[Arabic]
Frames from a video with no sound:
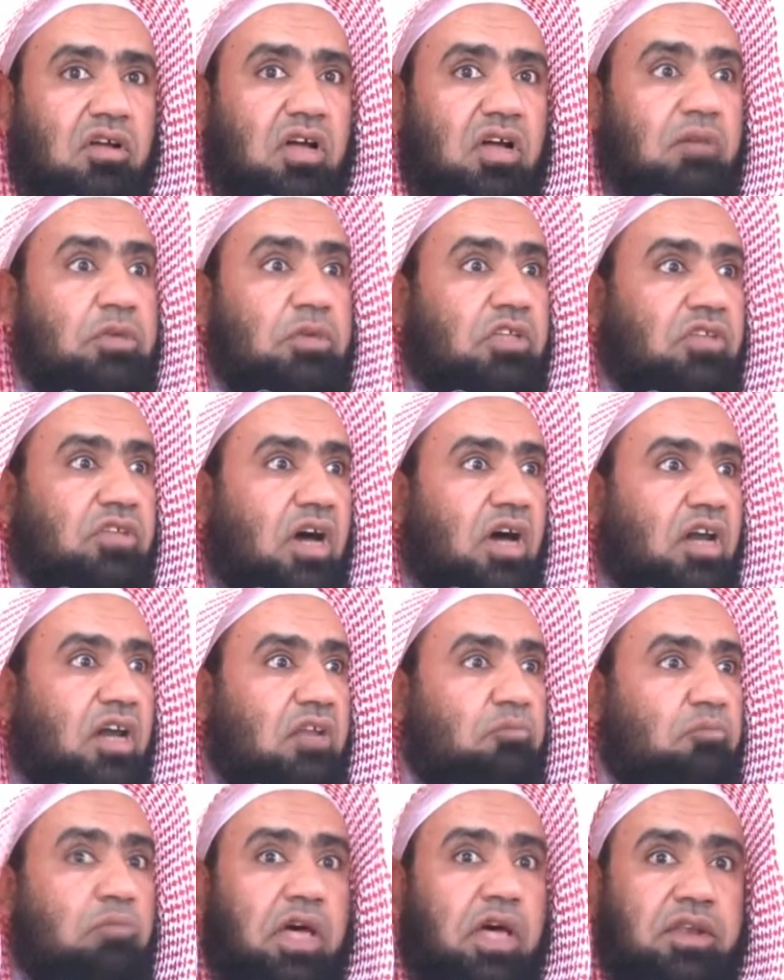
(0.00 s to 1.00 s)
أبي
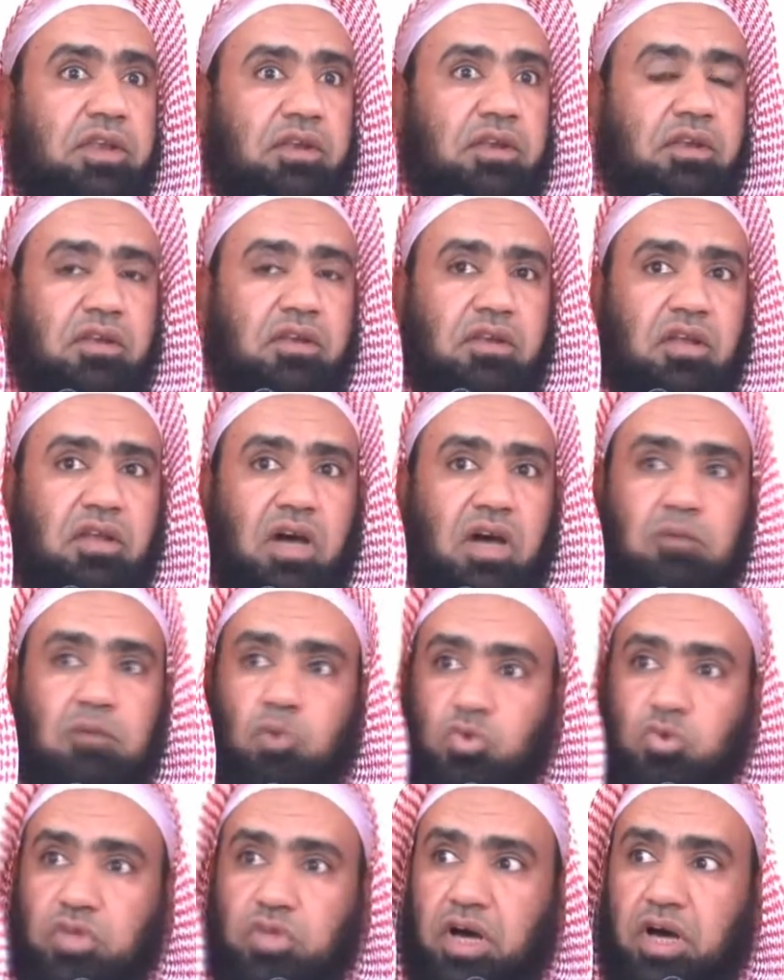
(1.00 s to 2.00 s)
طالب من
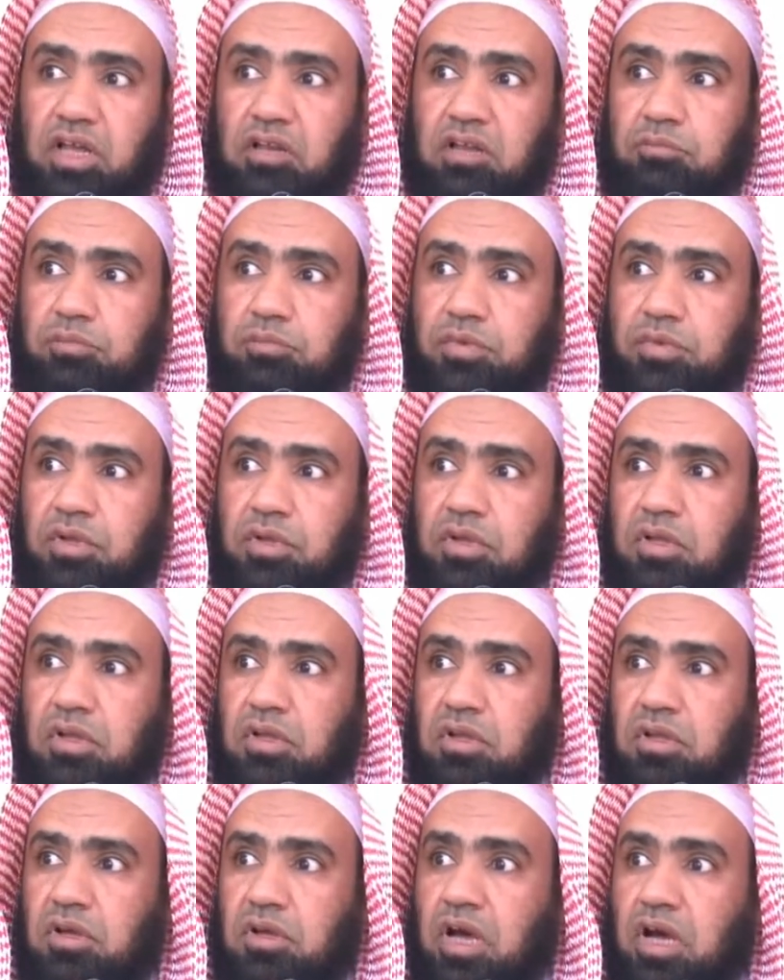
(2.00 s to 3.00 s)
أبو طالب
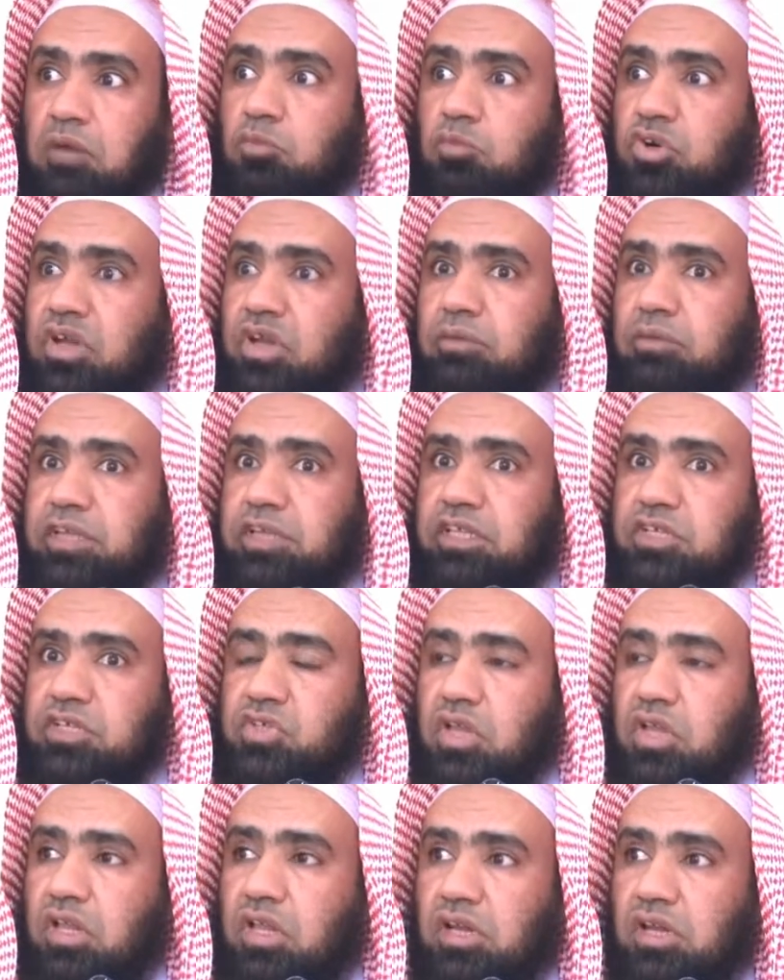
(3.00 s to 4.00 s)
عم النبي
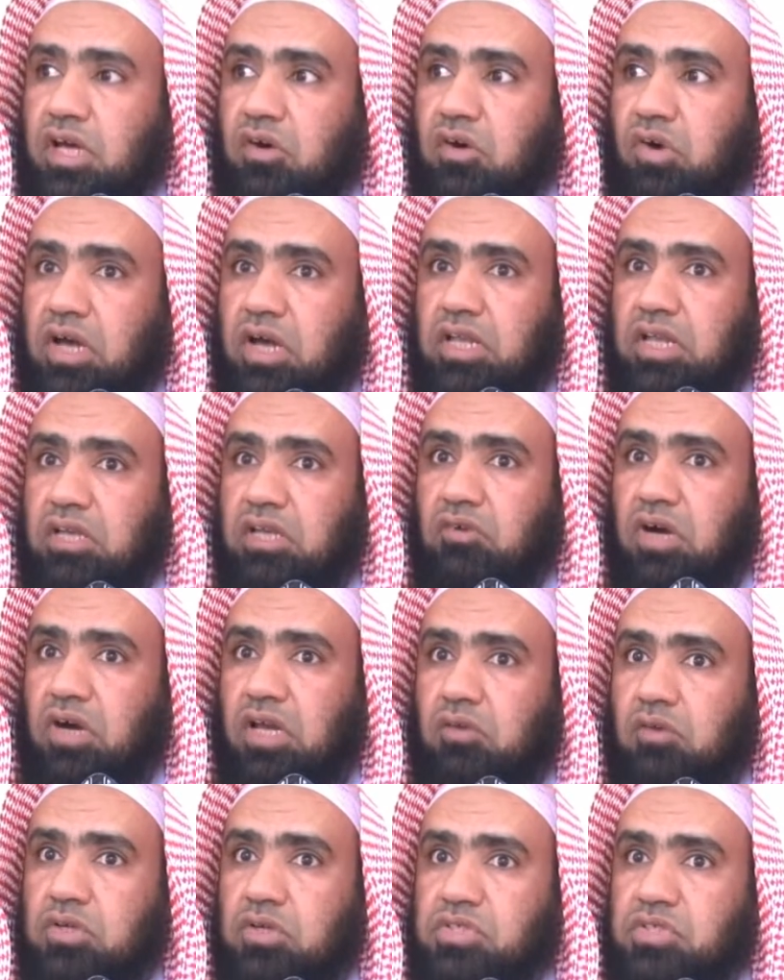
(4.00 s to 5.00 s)
صلى الله عليه
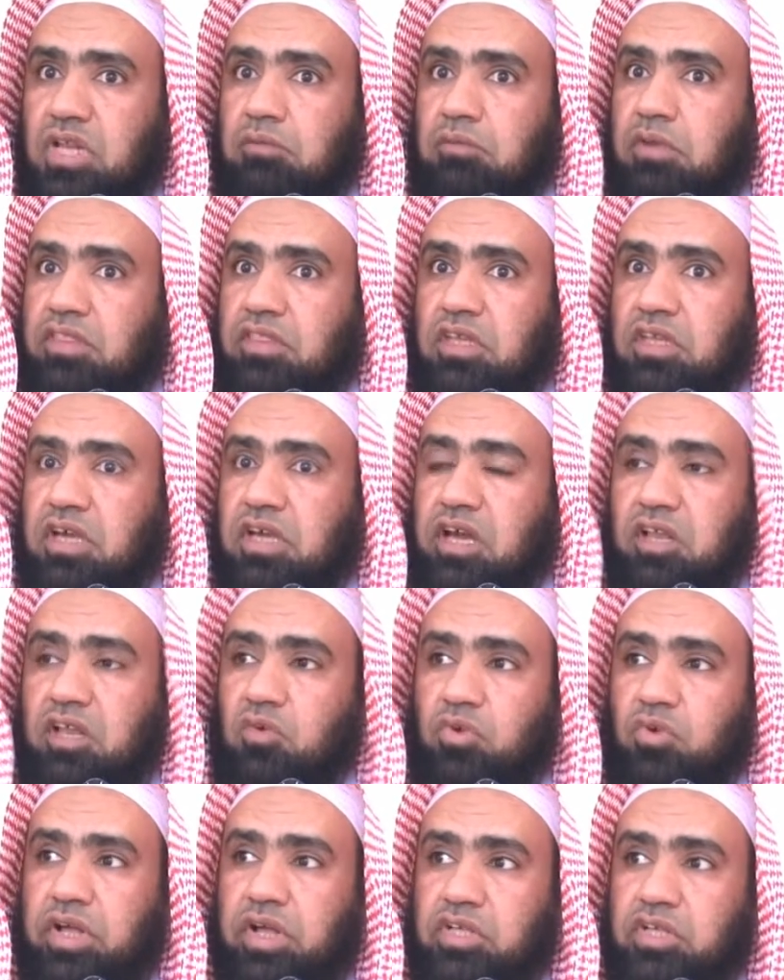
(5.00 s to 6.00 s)
وآله وسلم الذي كان
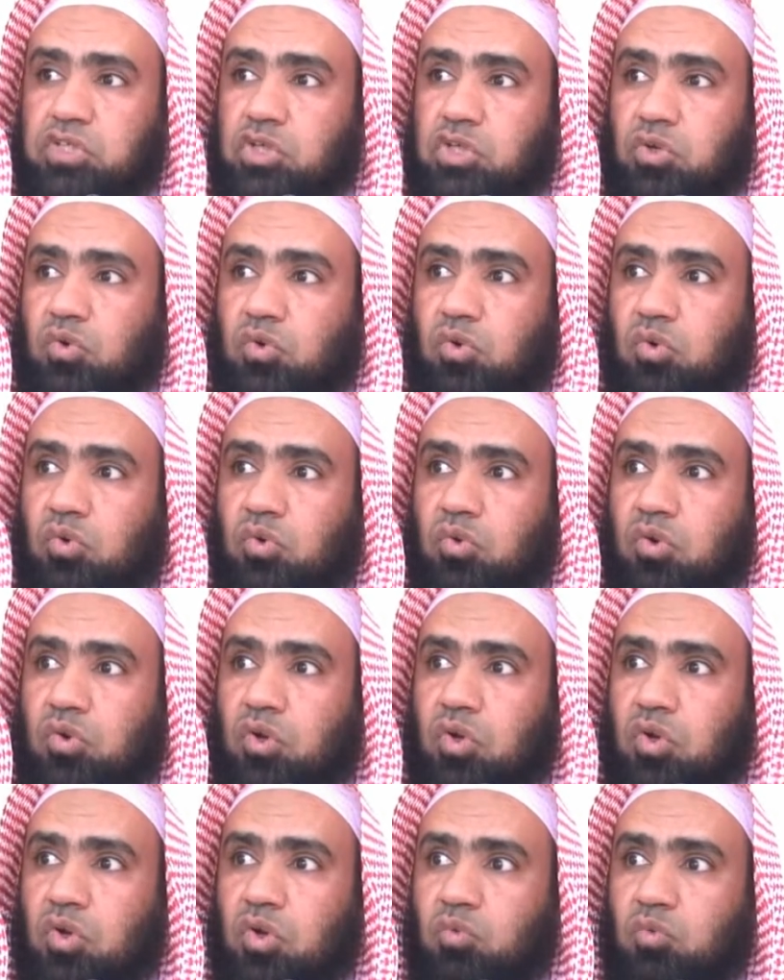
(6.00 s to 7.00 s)
يناصره
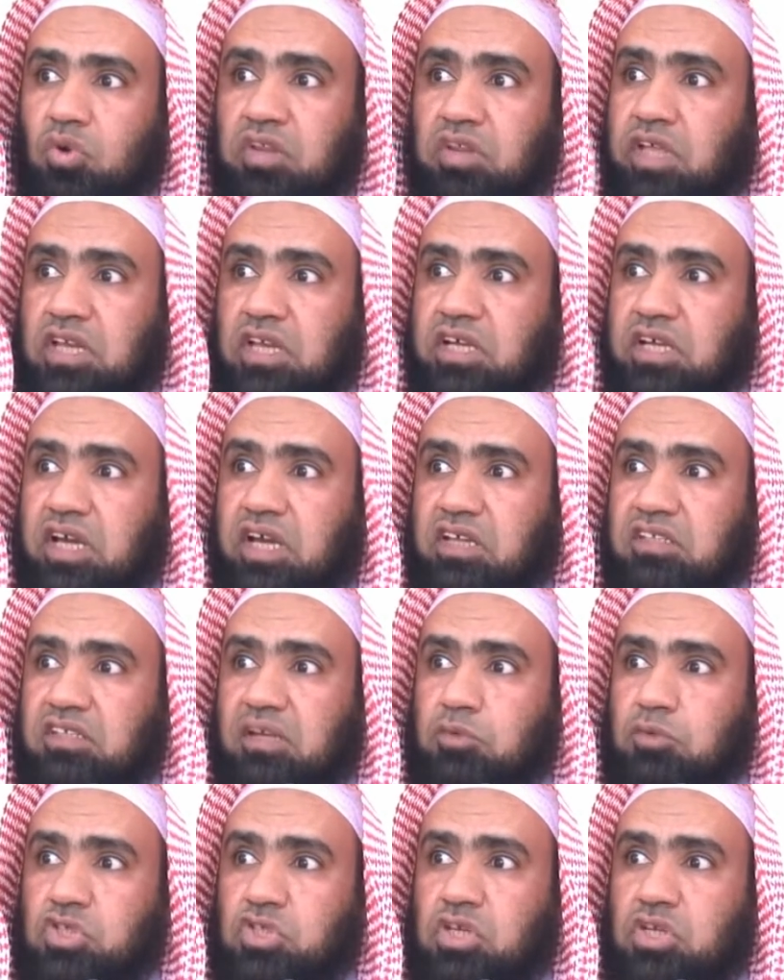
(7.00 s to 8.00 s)
ولذلك عند
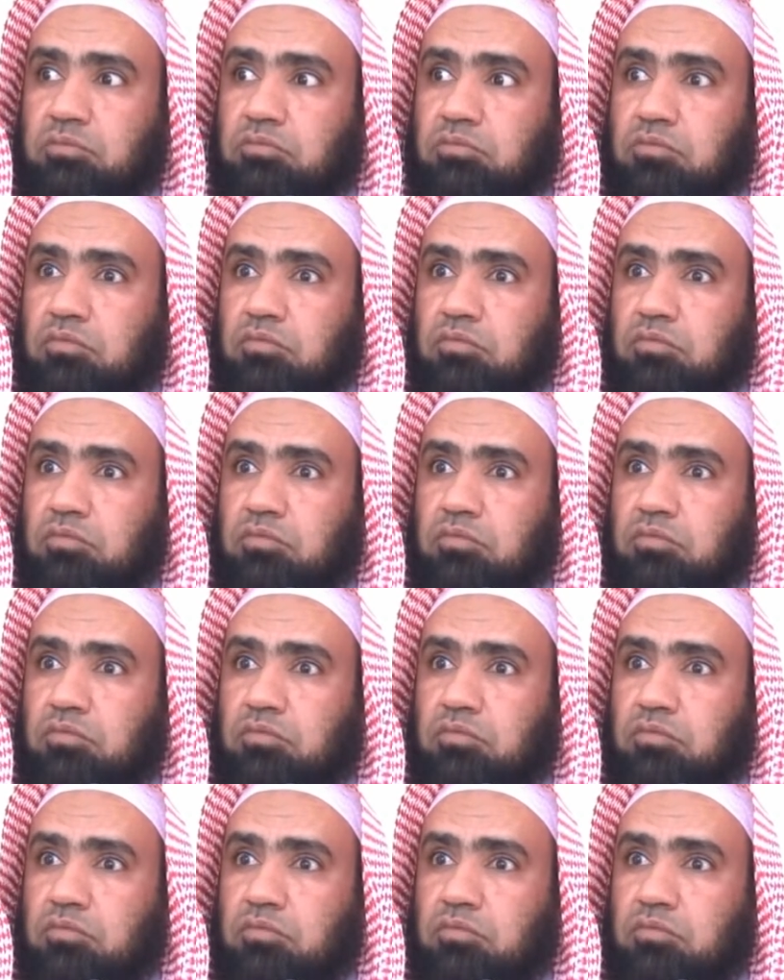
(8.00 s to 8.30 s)
مسلم